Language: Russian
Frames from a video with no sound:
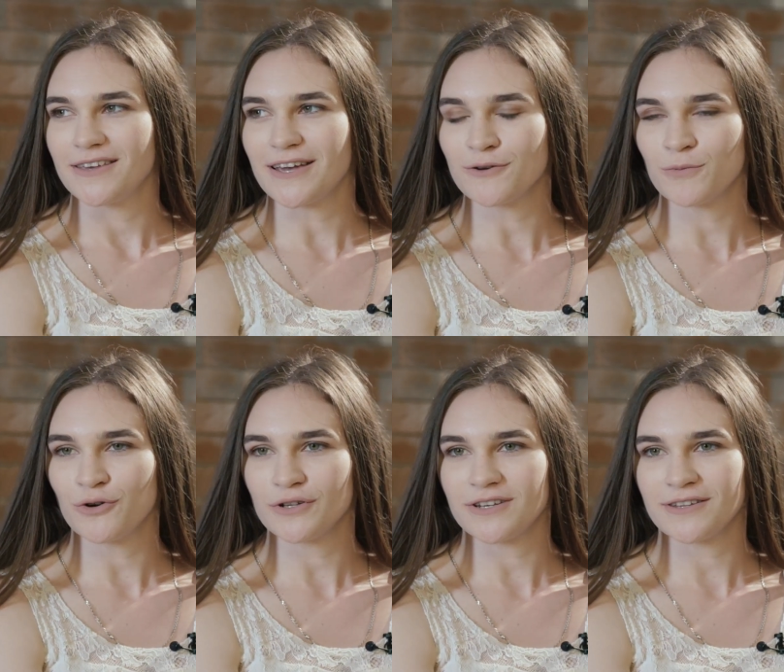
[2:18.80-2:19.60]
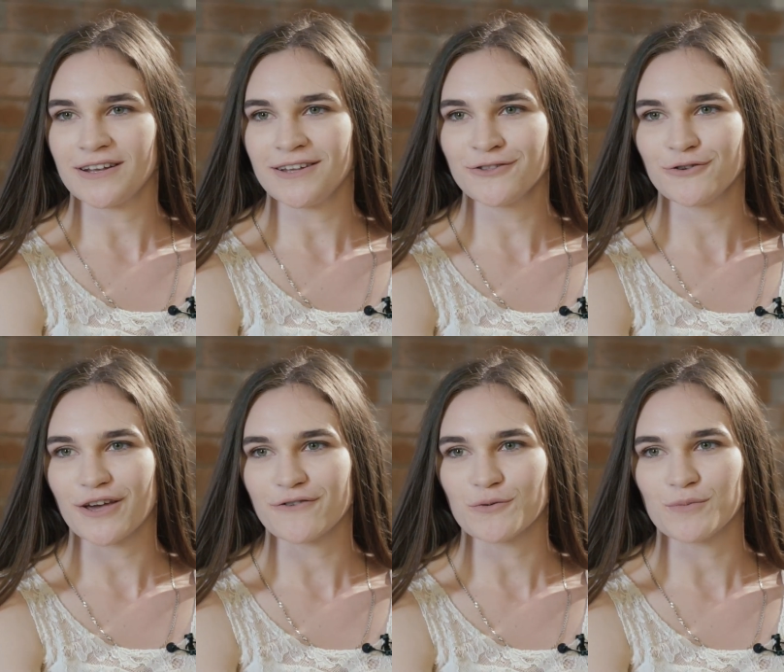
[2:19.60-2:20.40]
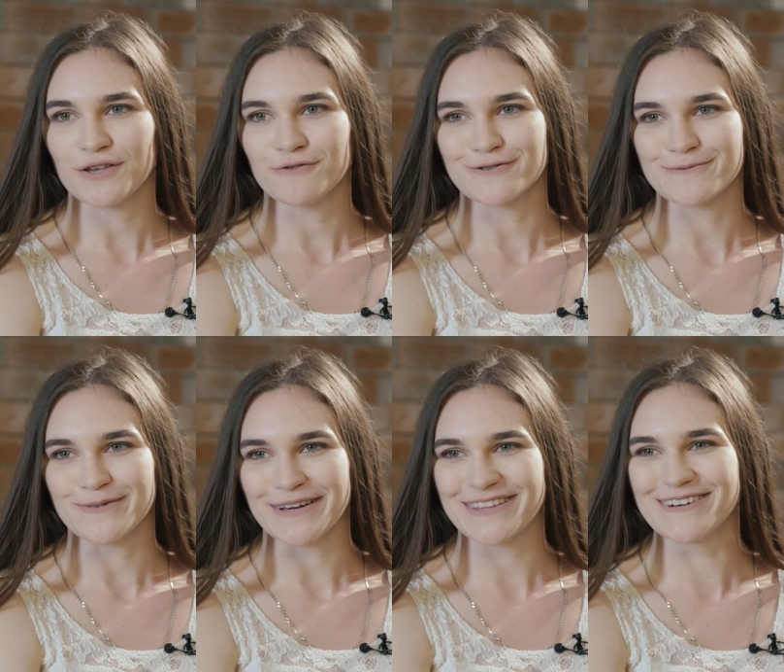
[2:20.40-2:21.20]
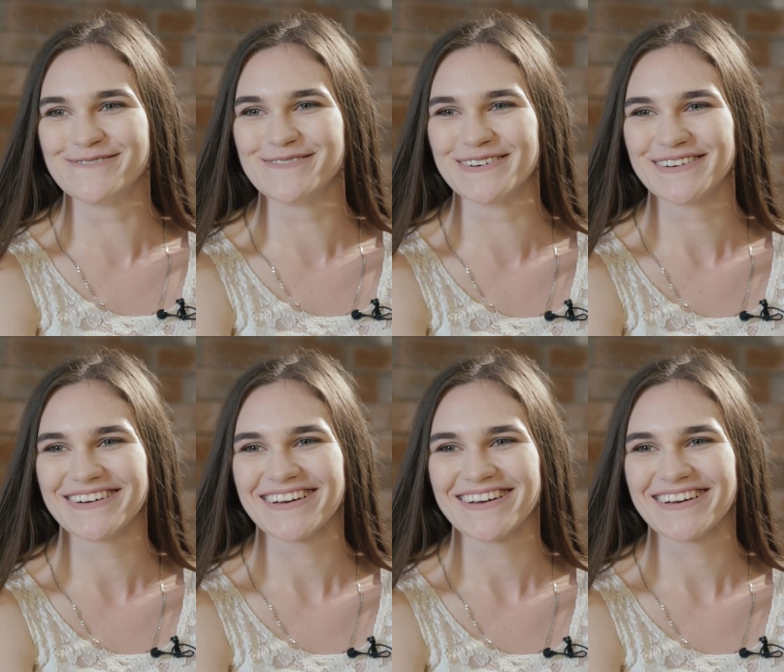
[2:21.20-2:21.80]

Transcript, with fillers: Я люблю адреналин, но я его боюсь, поэтому...